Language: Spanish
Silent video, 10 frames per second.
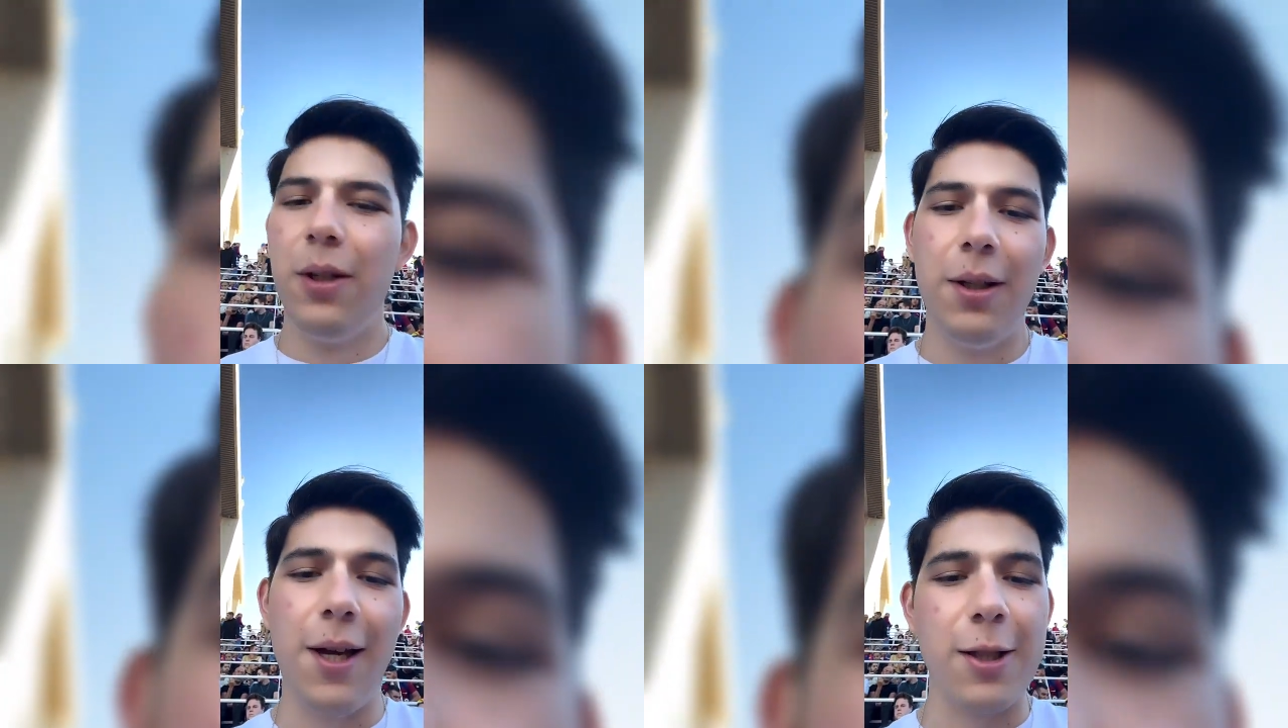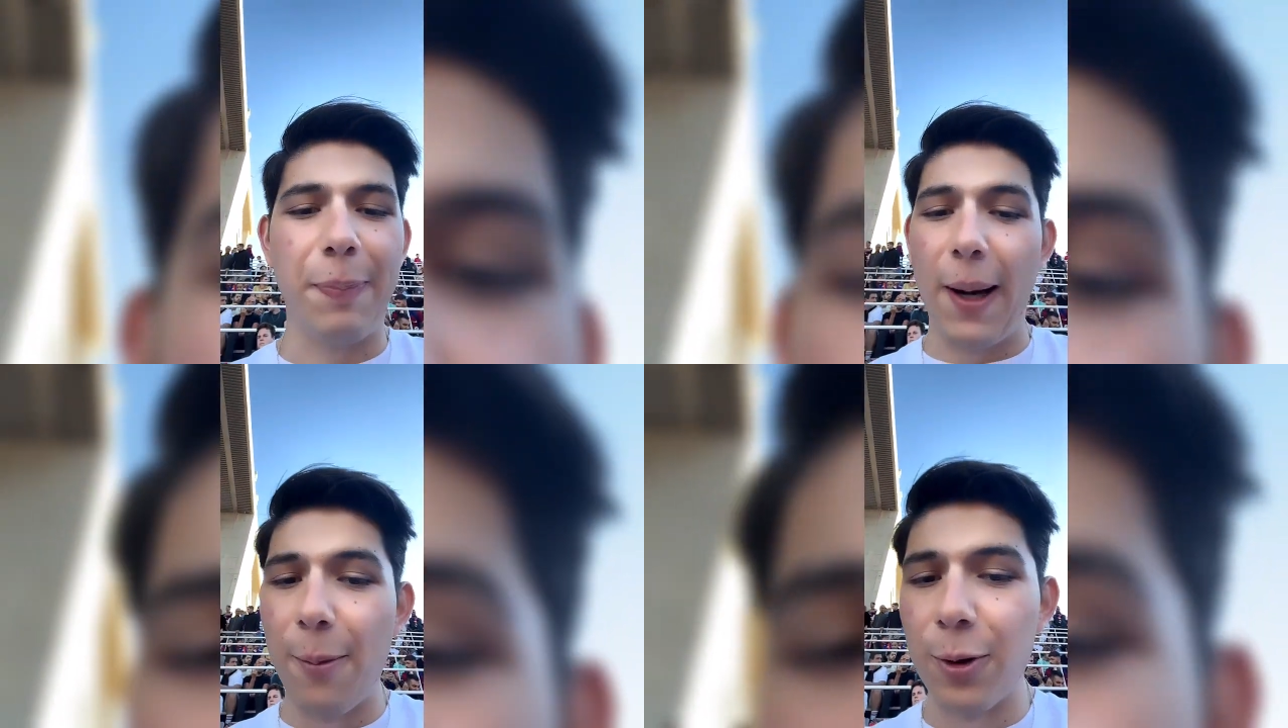y
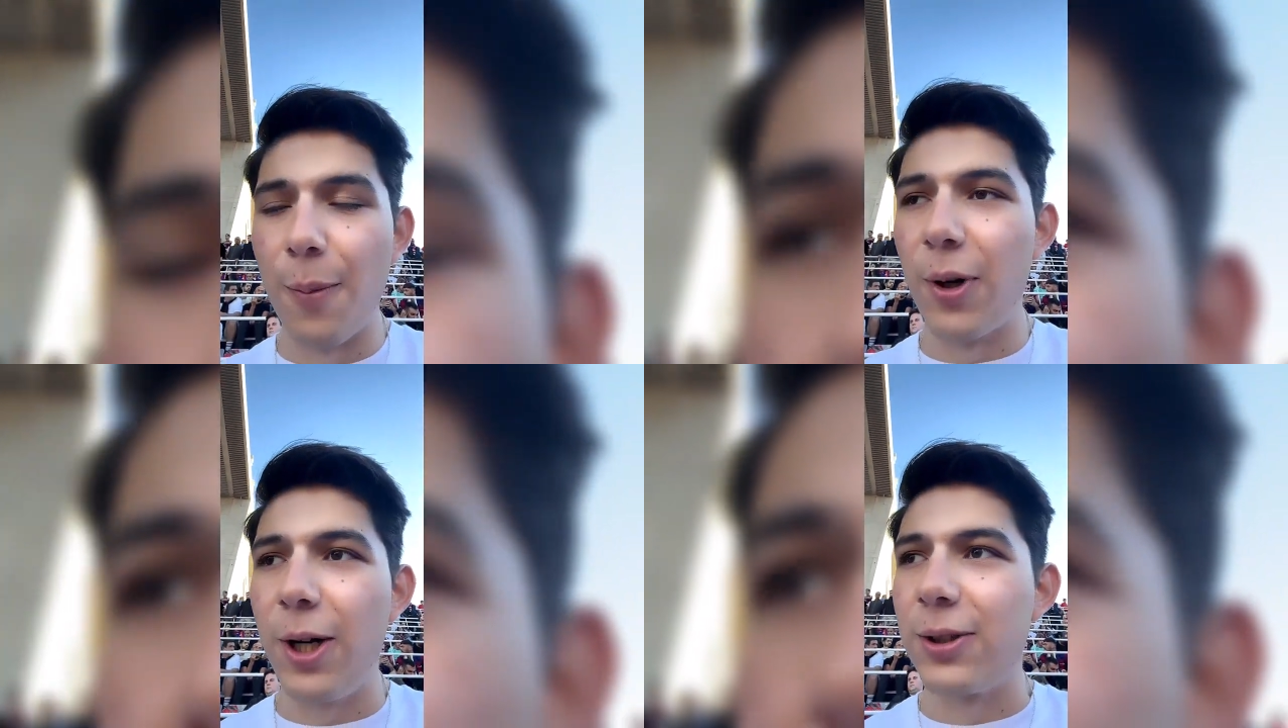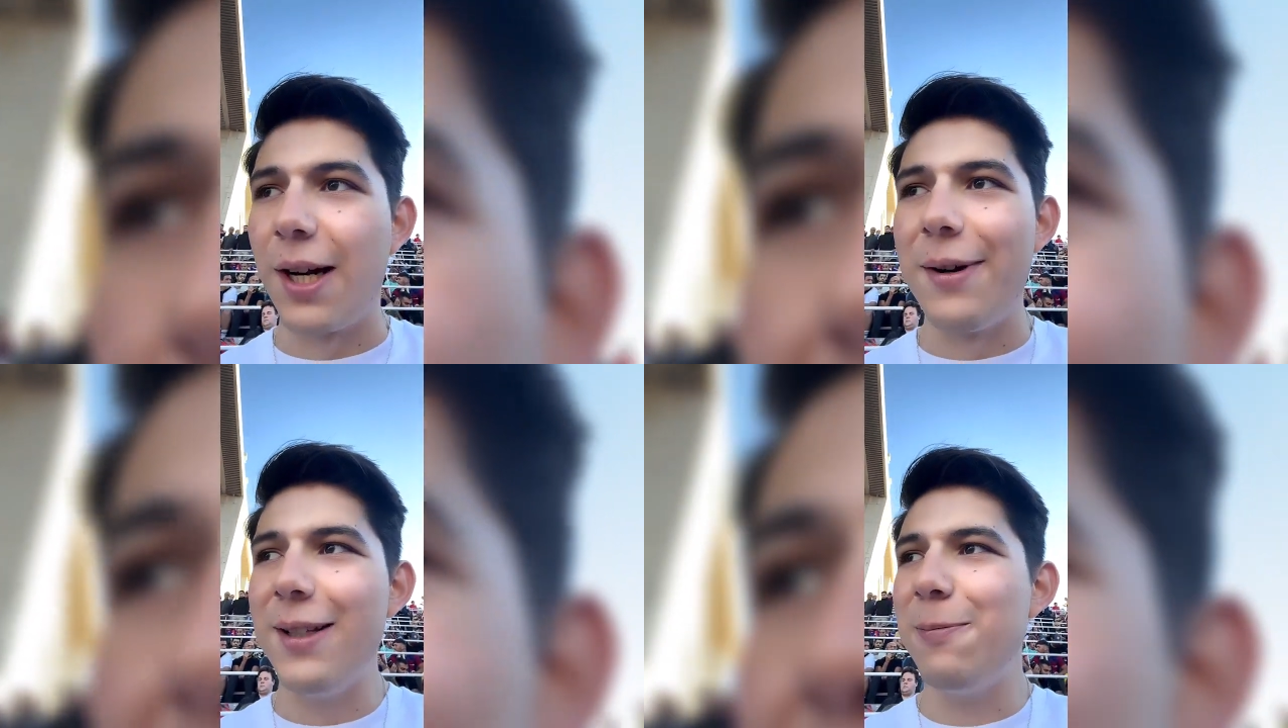esperemos no morir
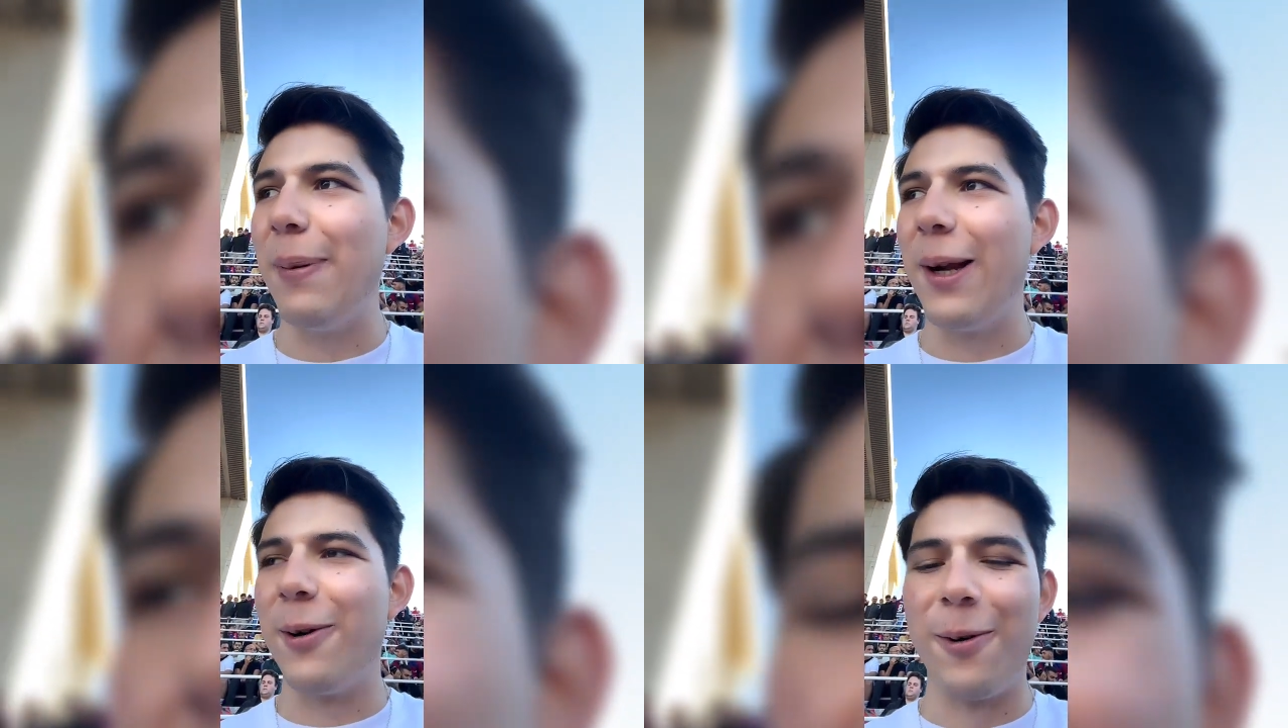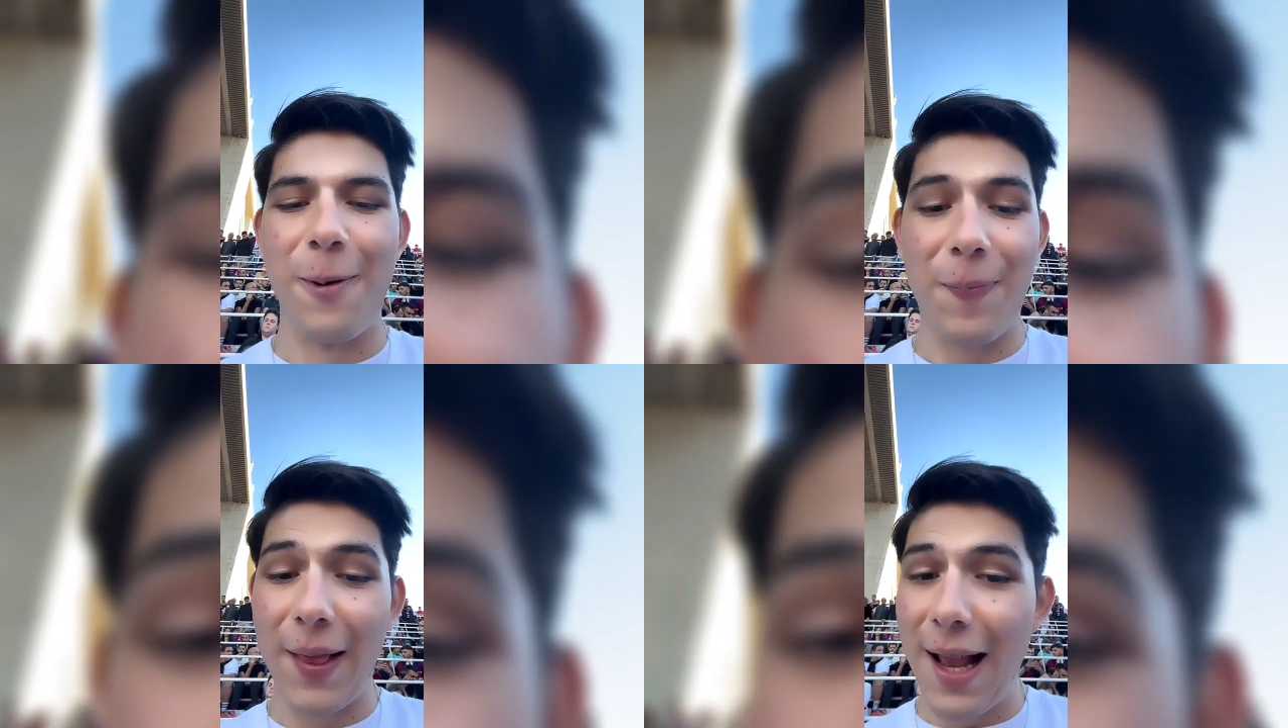otra vez, pero
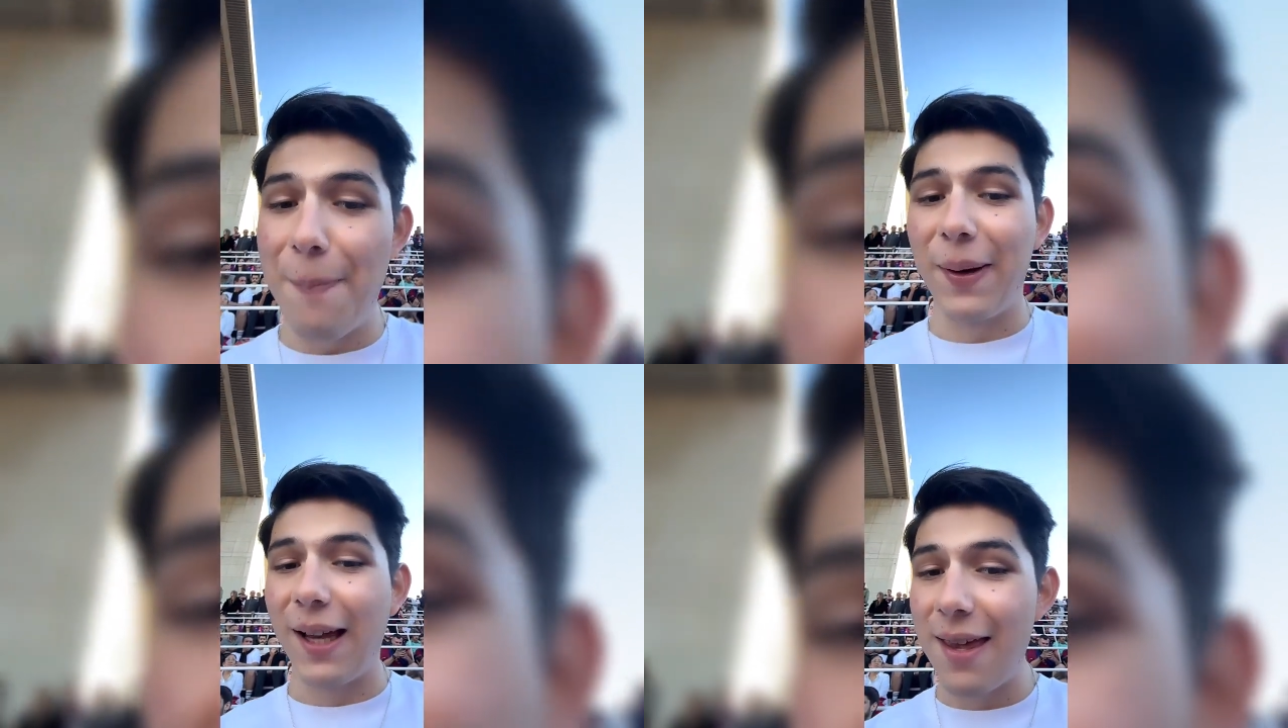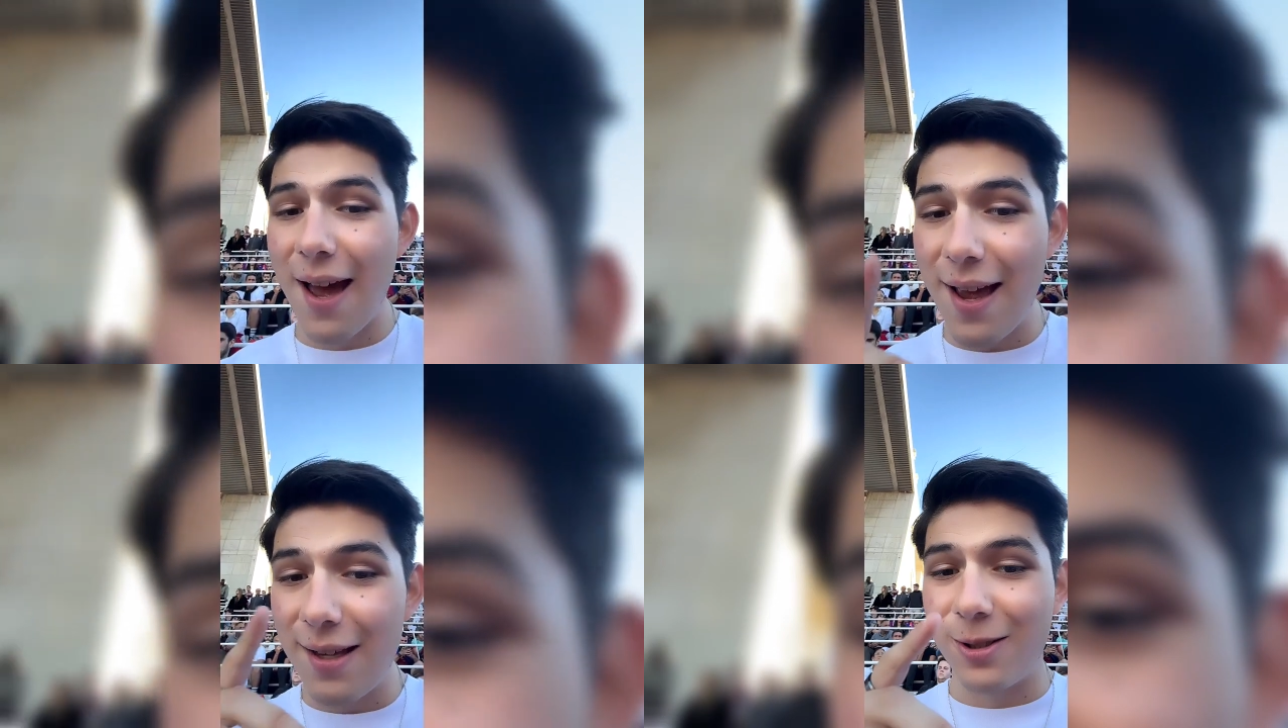la
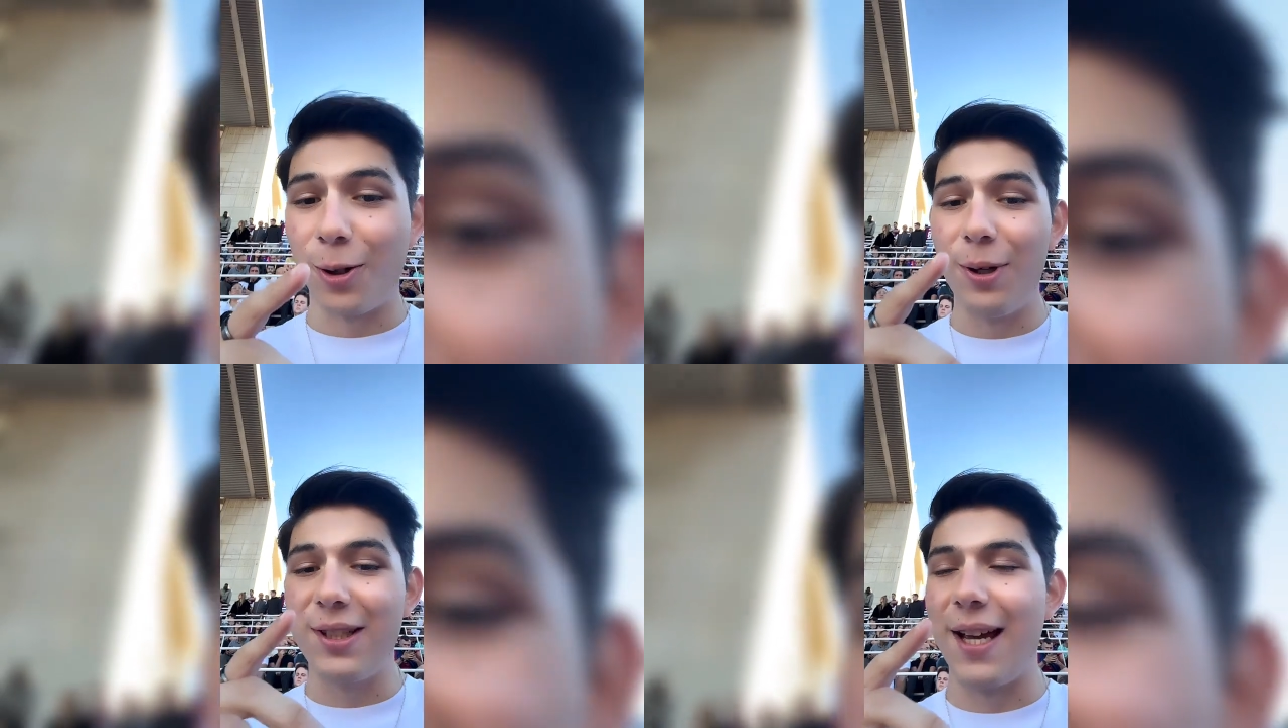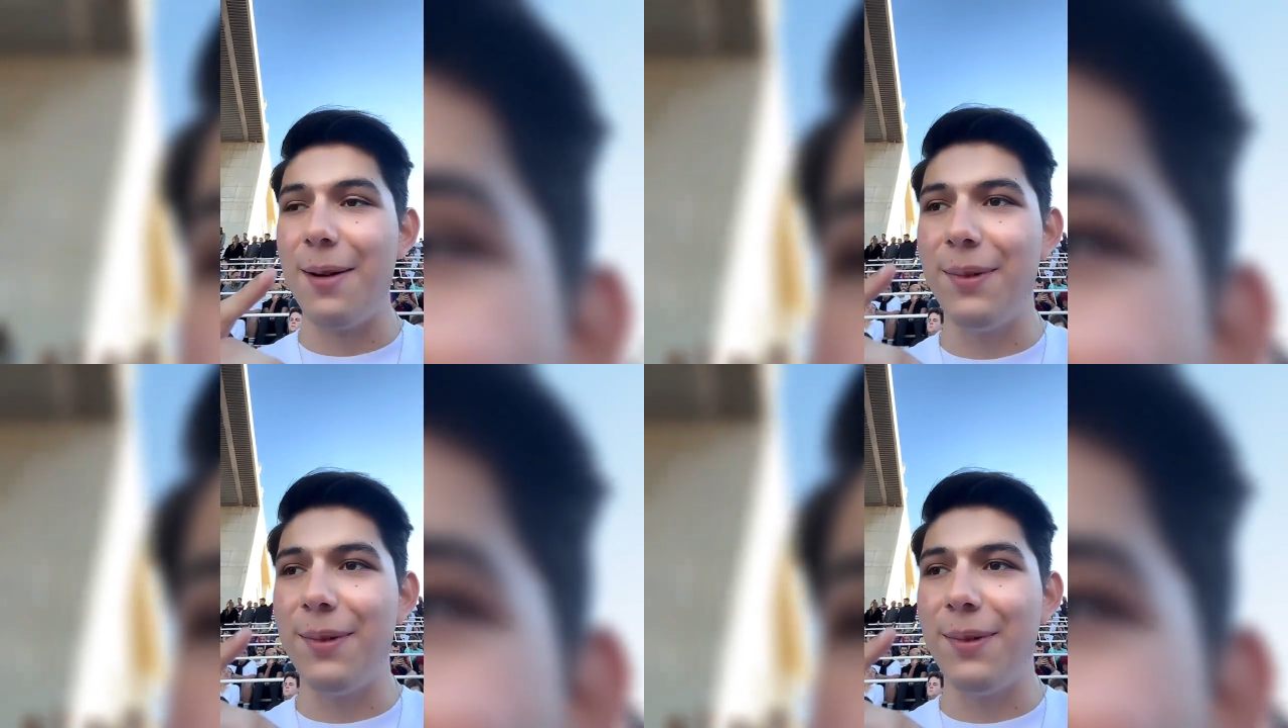pequeña story time